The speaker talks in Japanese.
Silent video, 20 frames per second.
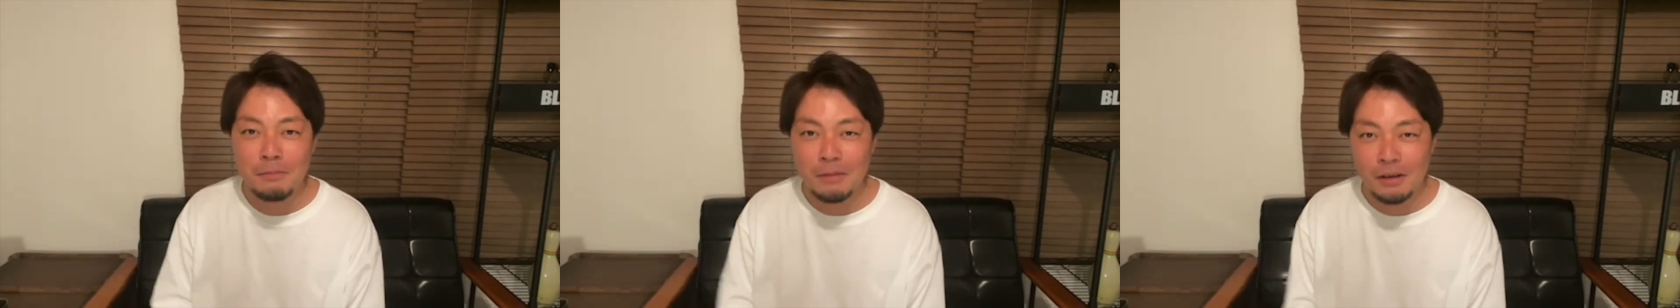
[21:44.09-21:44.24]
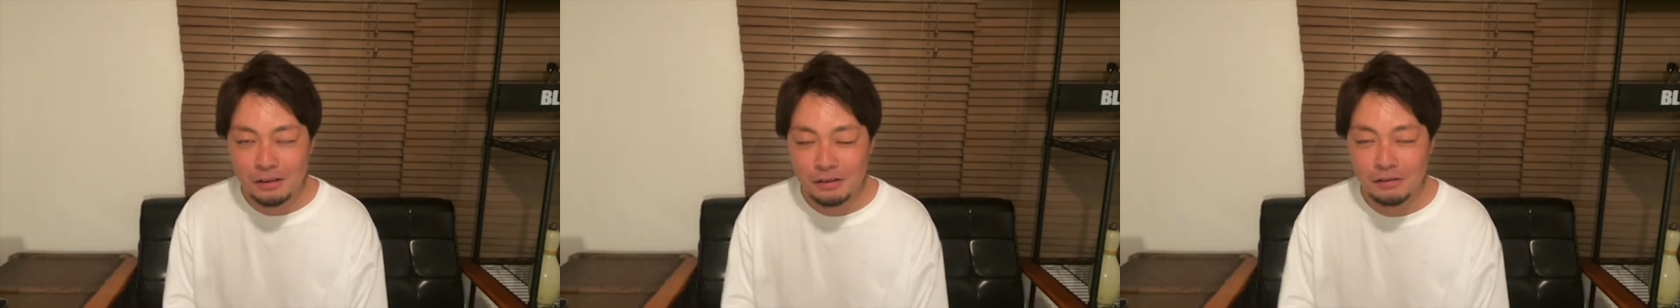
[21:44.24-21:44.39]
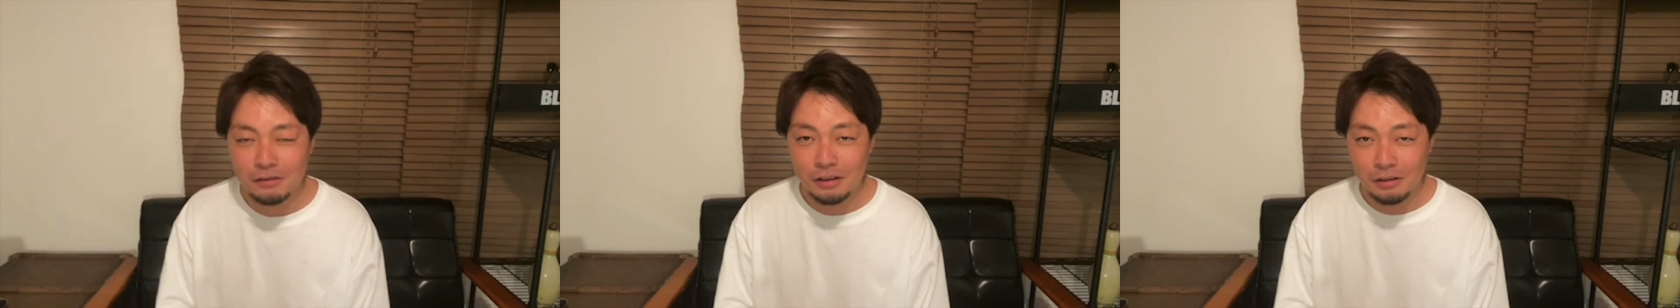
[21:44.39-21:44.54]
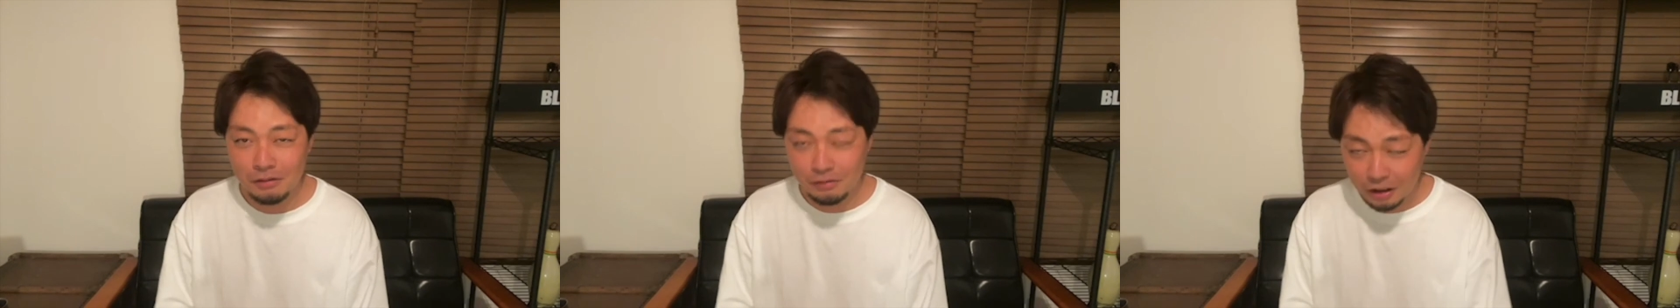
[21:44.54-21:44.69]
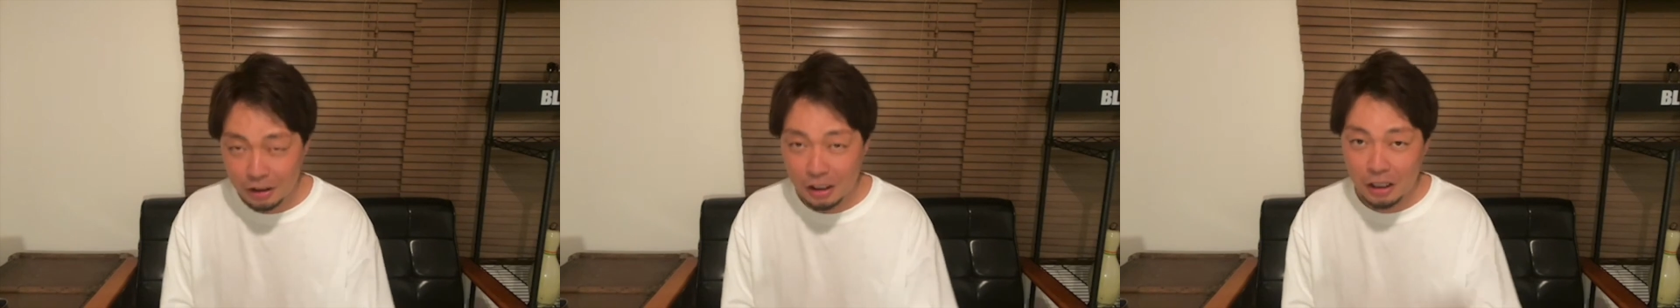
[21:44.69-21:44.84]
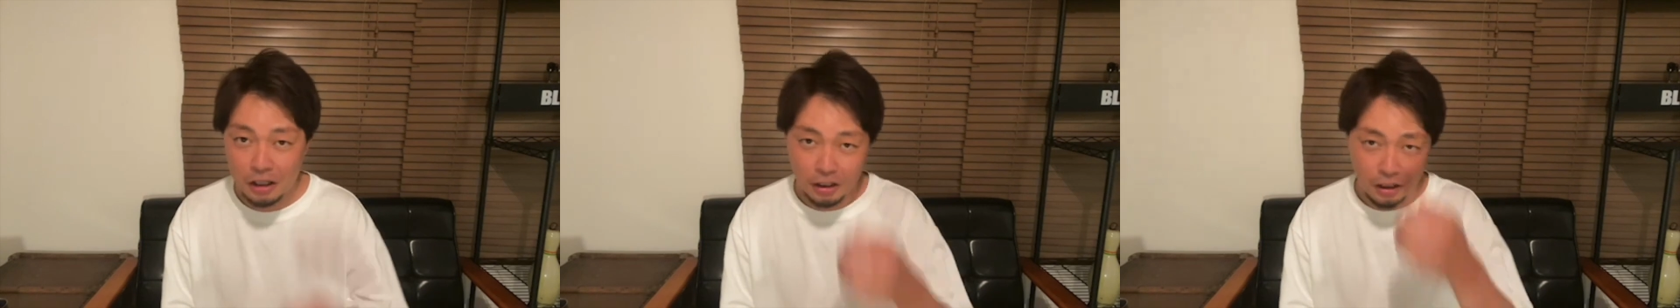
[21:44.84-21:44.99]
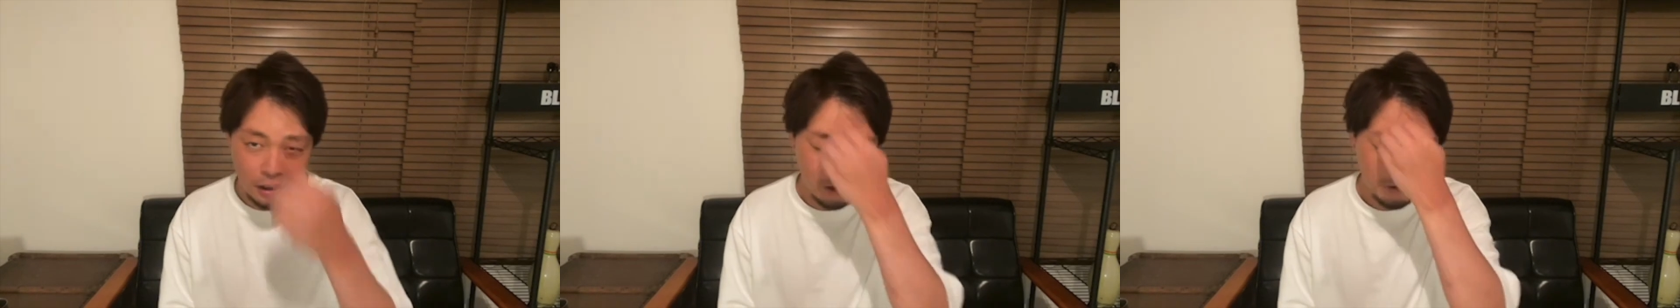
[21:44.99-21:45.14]
てますって言って
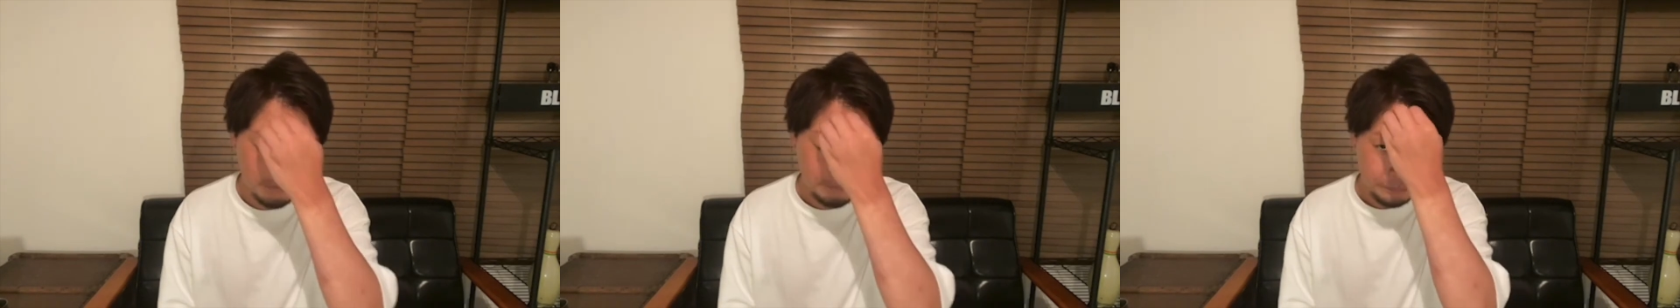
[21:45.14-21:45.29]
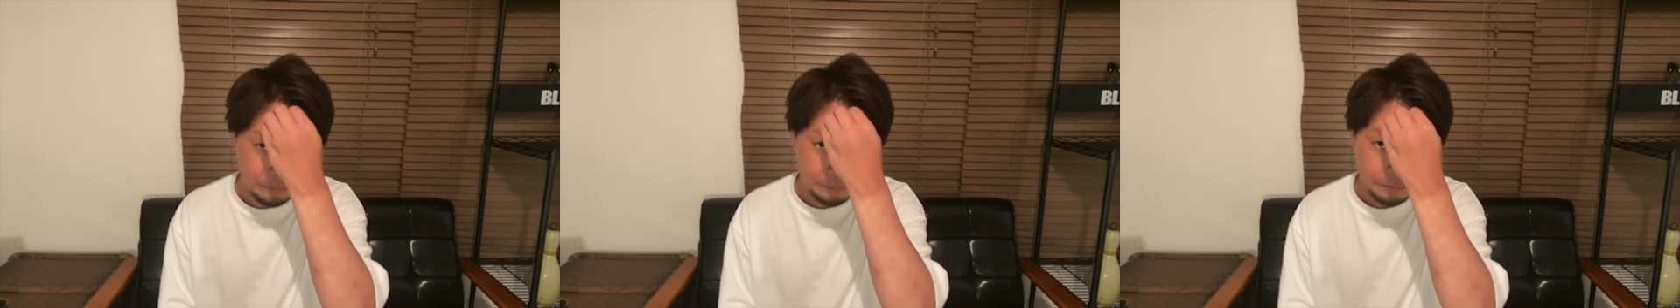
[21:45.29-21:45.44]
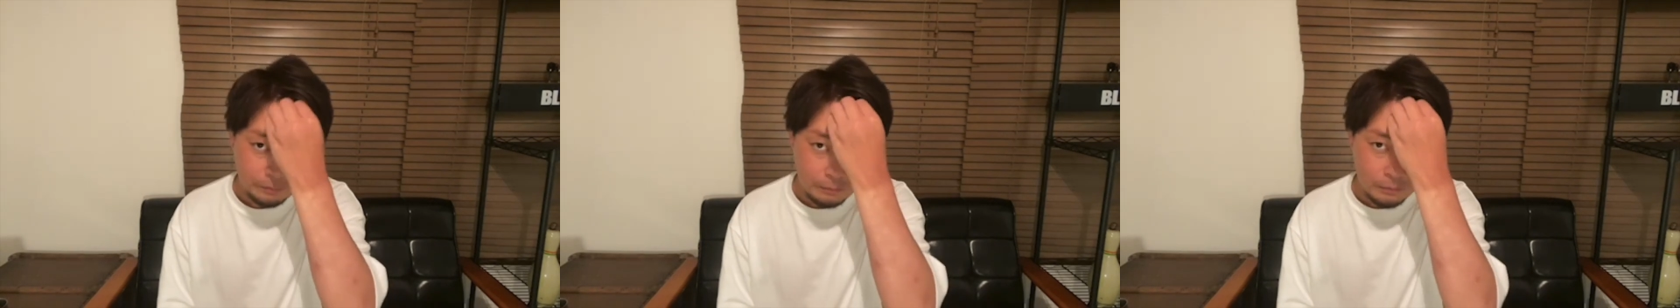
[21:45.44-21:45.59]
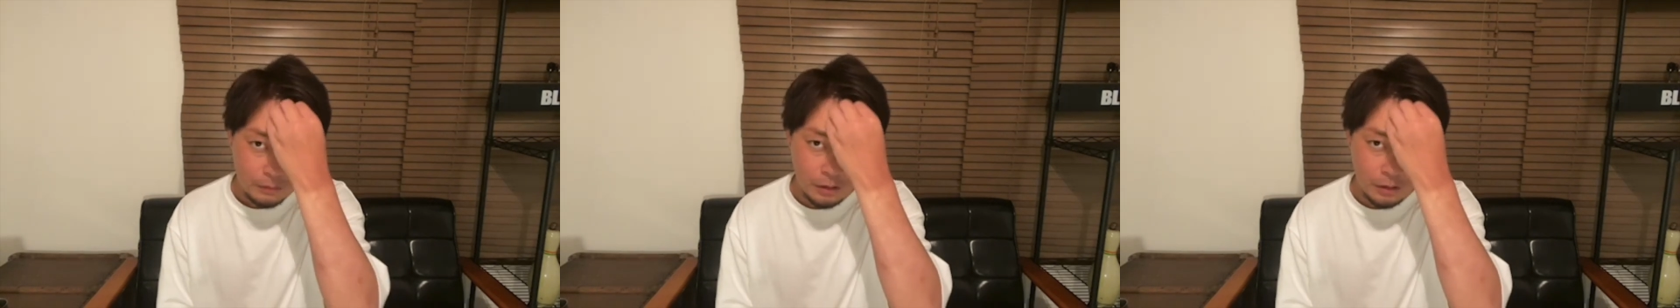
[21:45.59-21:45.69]
たんでね、